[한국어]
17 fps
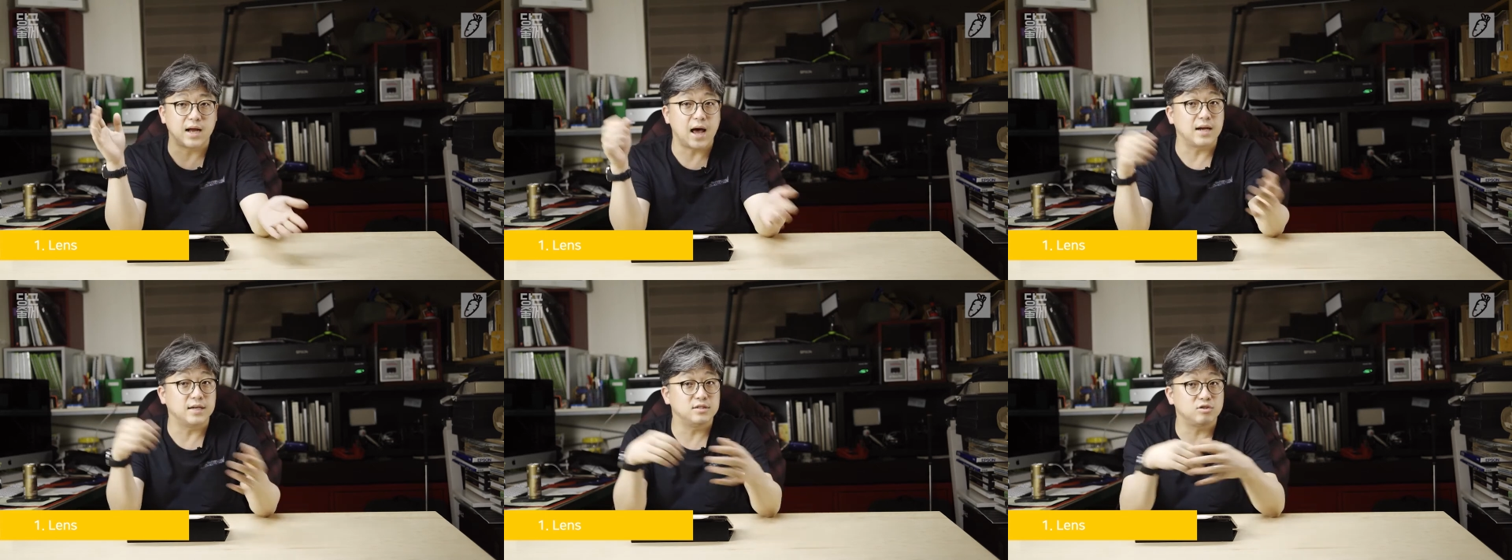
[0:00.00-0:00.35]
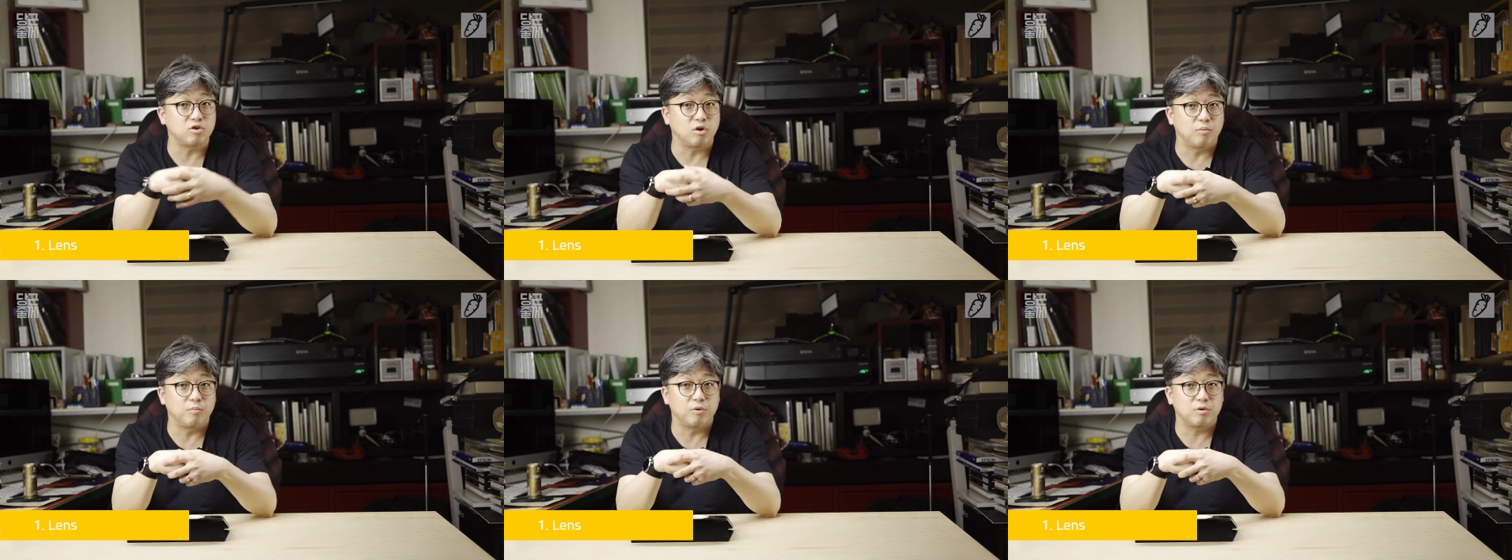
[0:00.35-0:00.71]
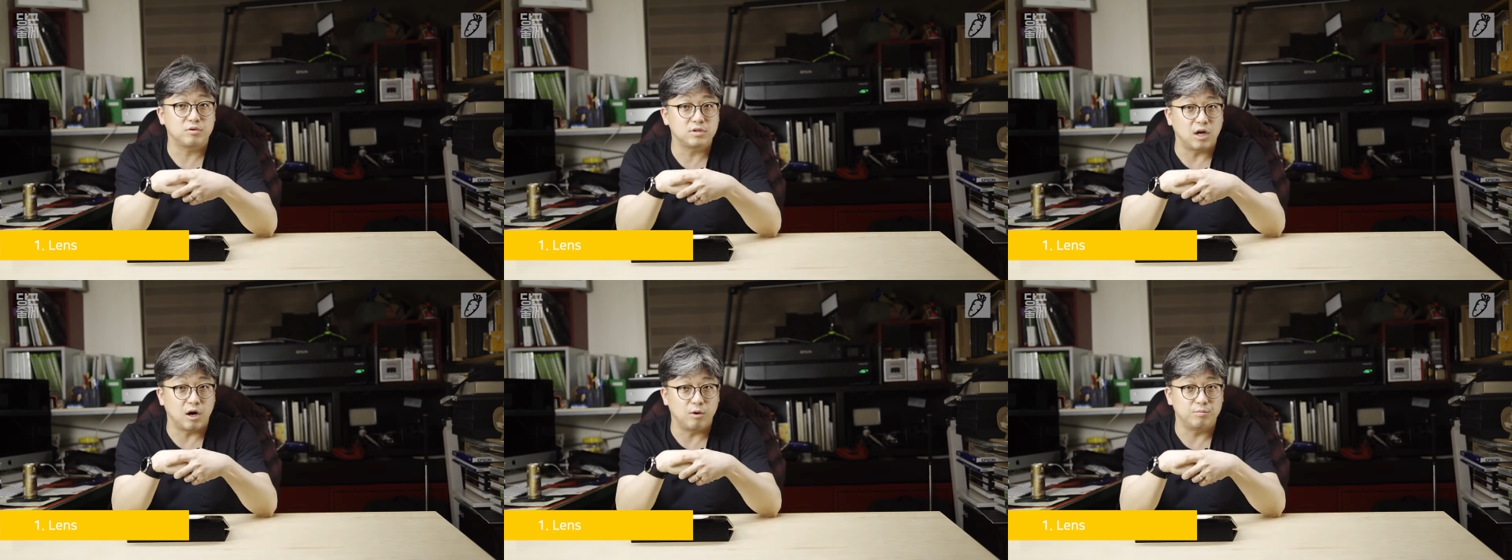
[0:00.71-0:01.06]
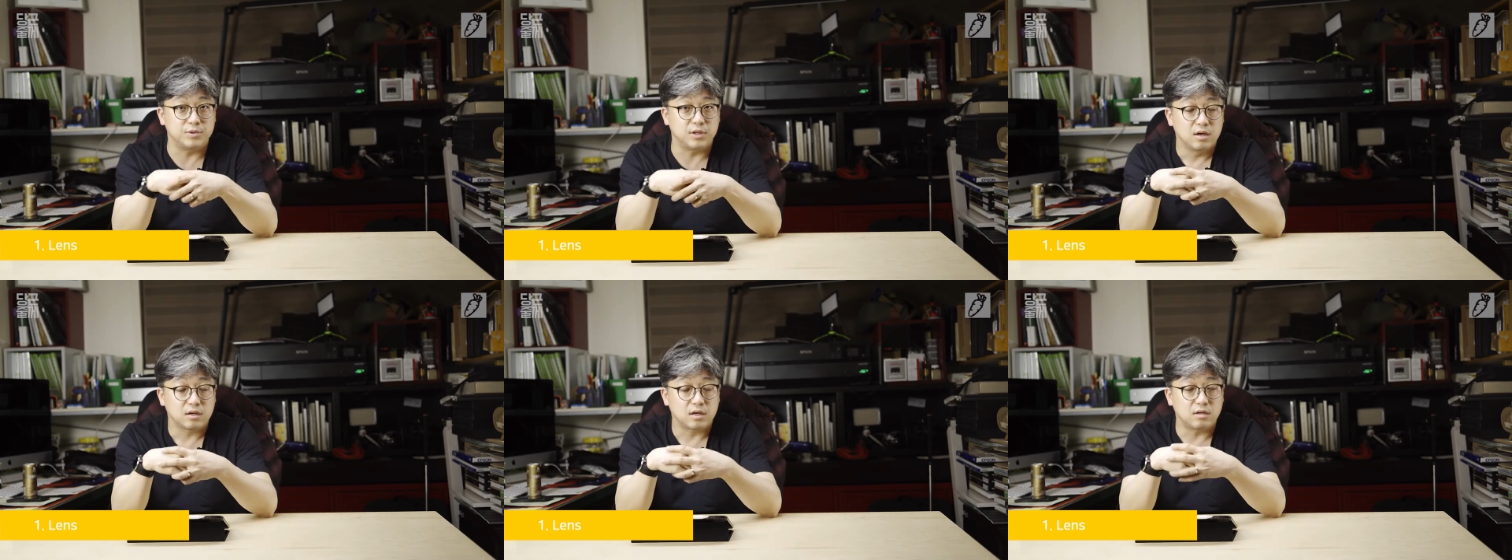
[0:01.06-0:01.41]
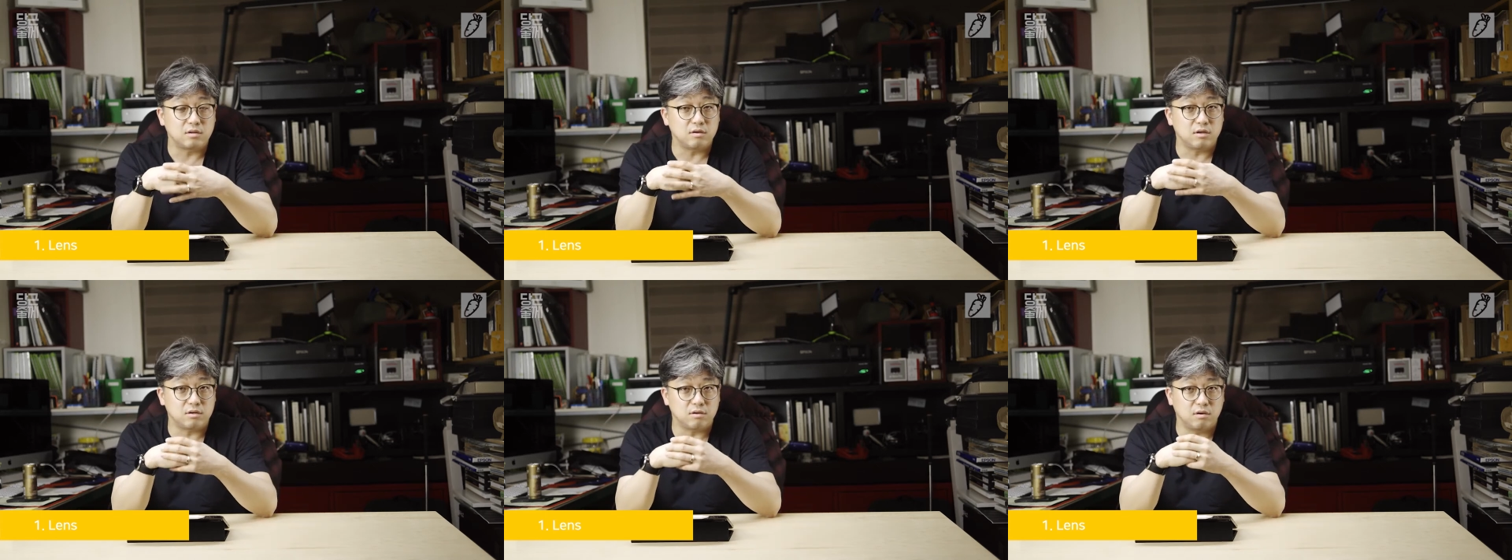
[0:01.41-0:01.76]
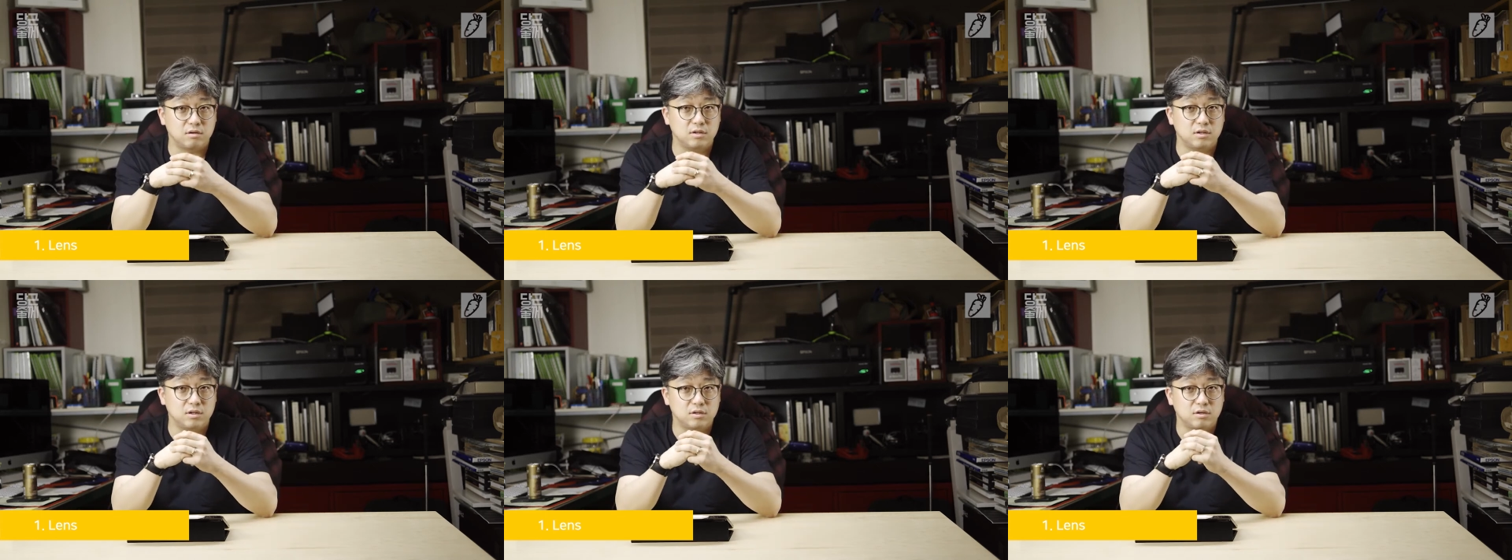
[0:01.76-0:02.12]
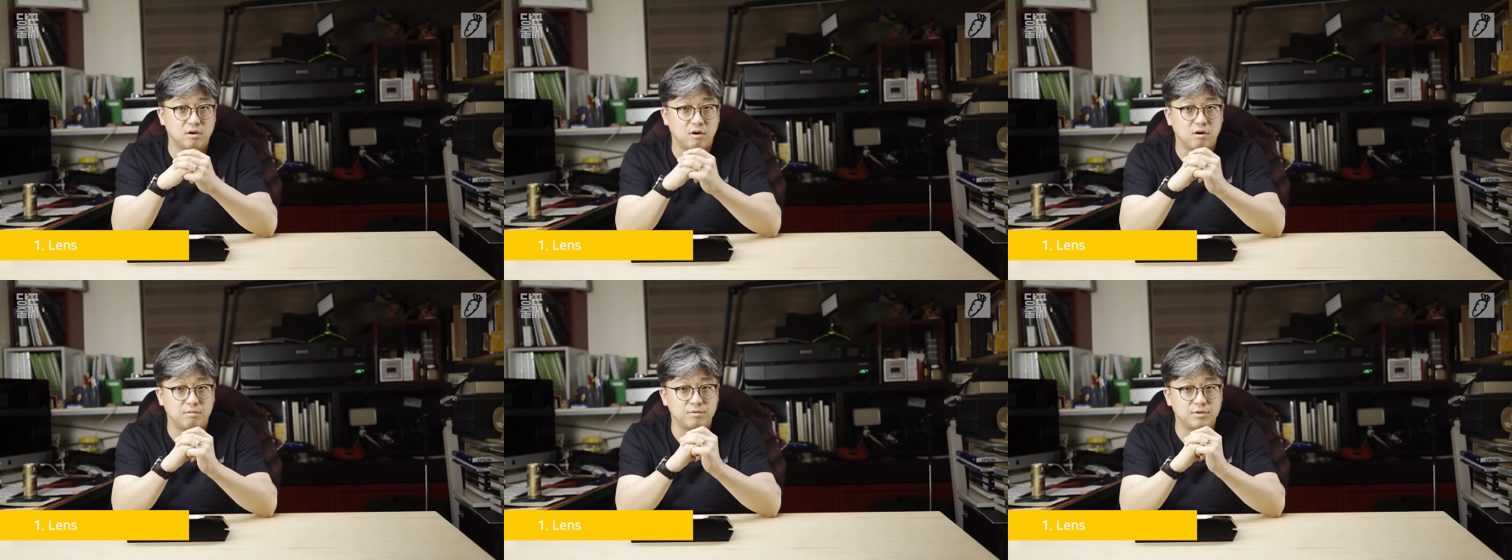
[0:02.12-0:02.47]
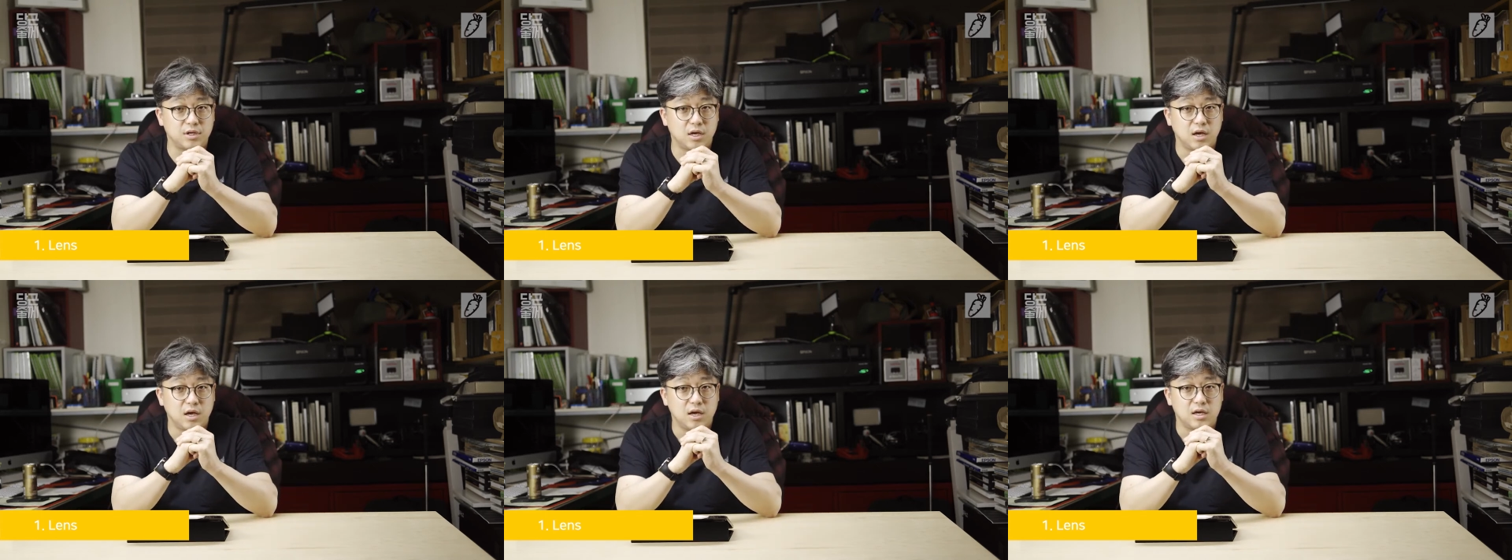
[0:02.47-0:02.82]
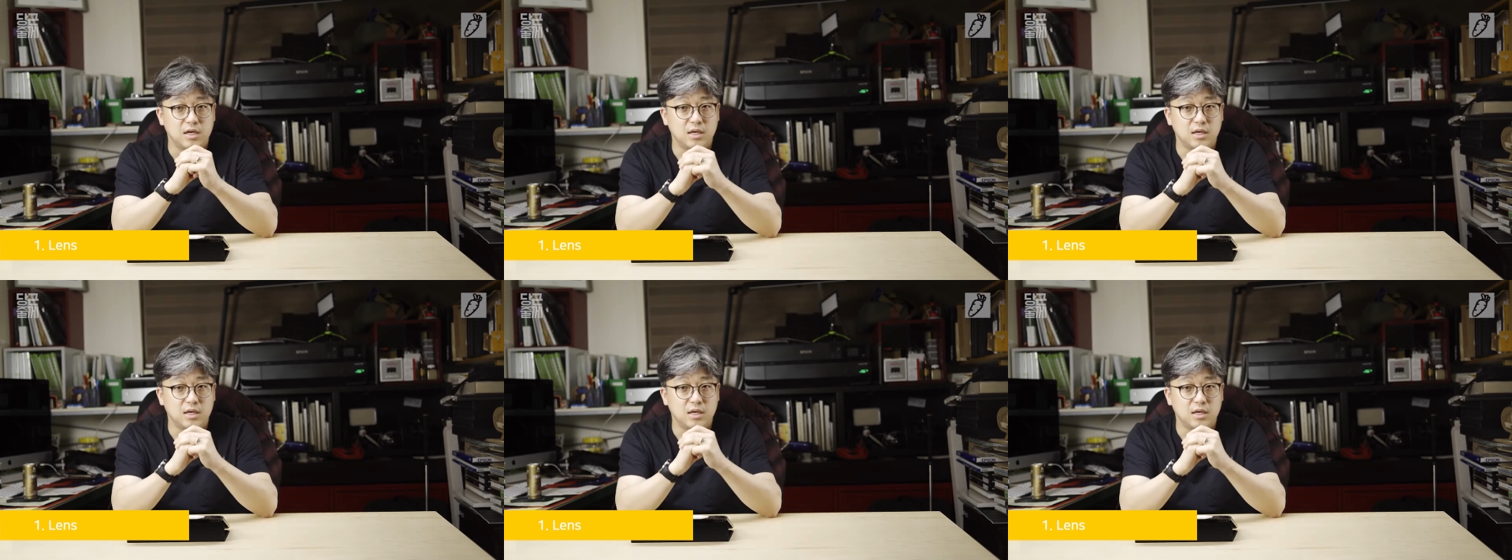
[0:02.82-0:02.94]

라는 정보는 나옵니다 그래서 이거는 여러분이